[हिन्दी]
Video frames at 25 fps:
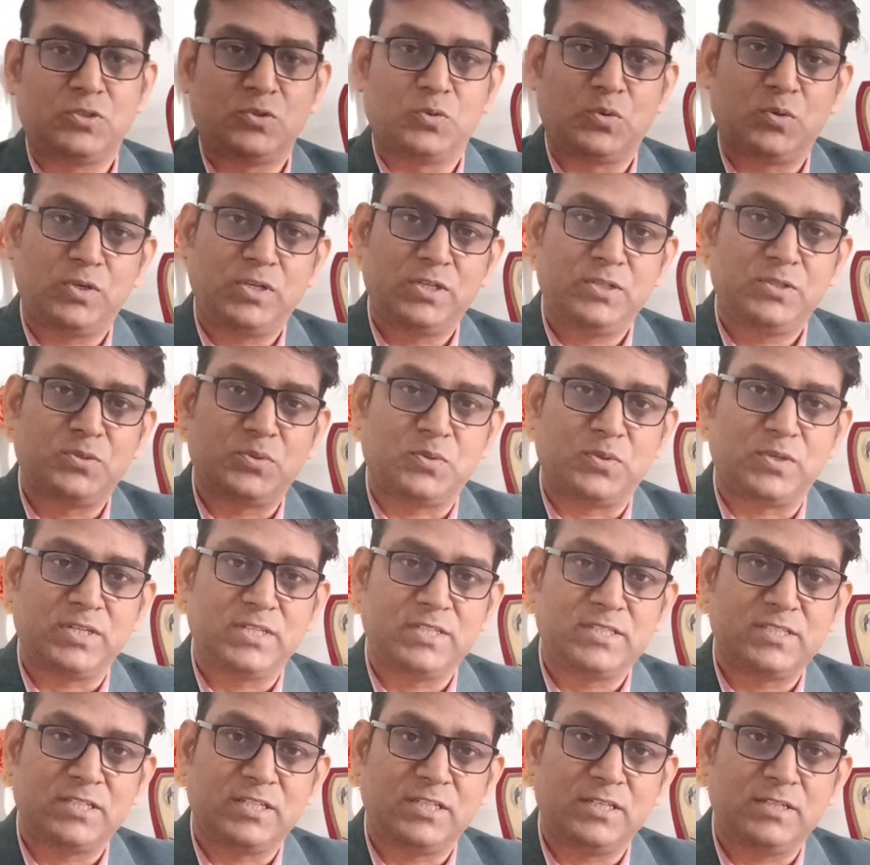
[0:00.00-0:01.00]
छोटी
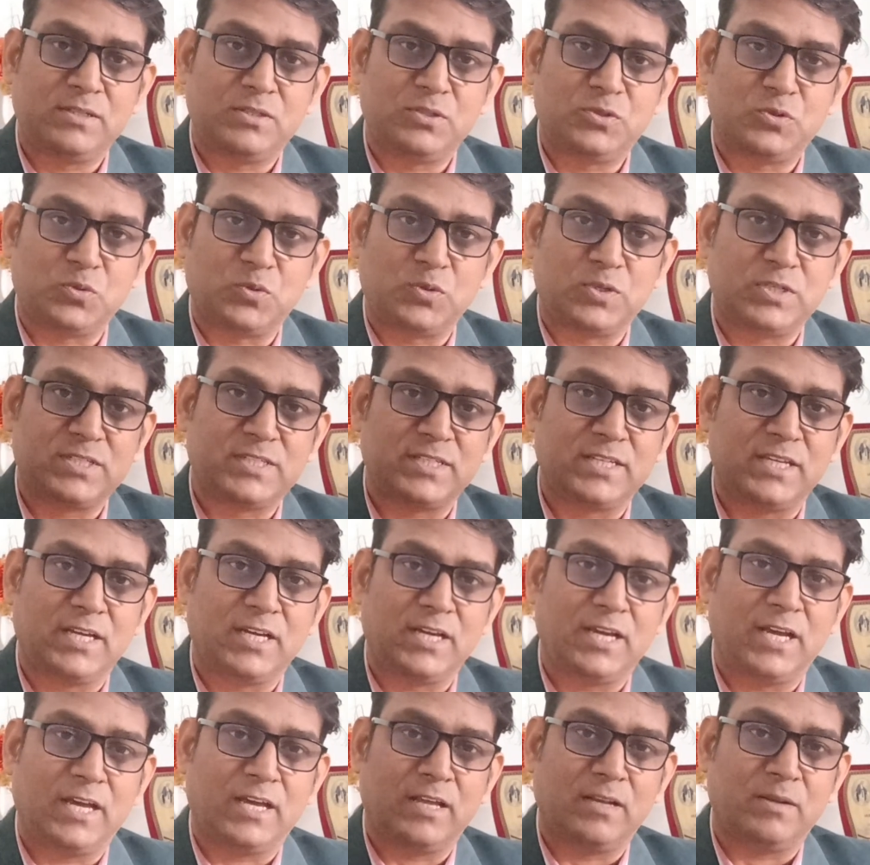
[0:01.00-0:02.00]
छोटी सी चोट
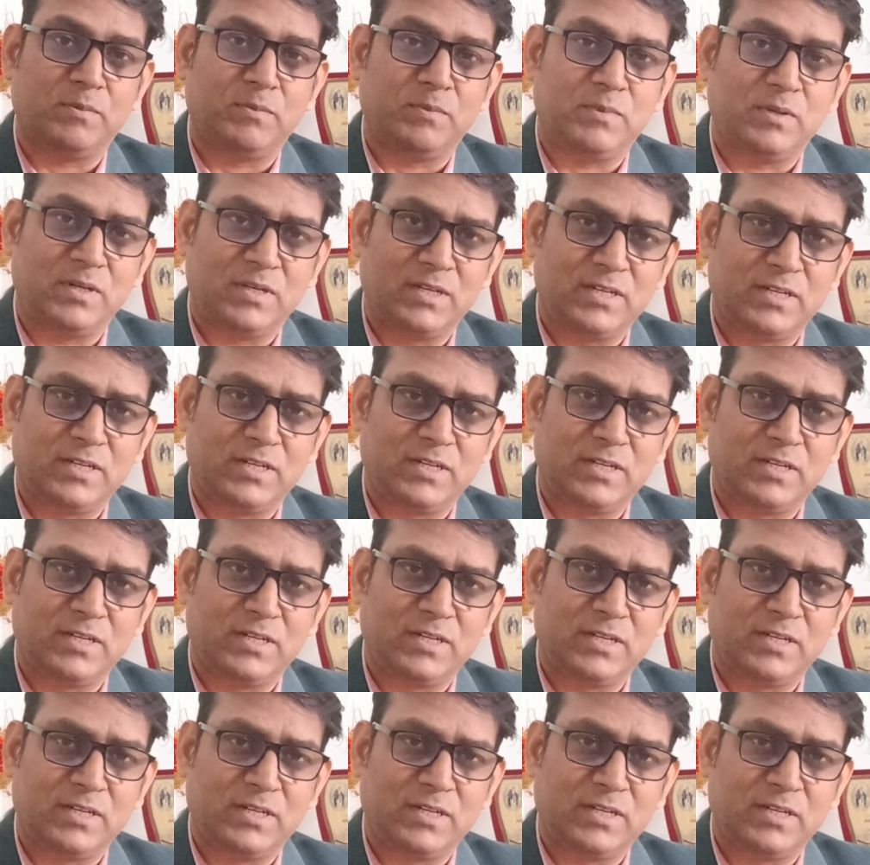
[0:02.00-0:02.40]
से गैर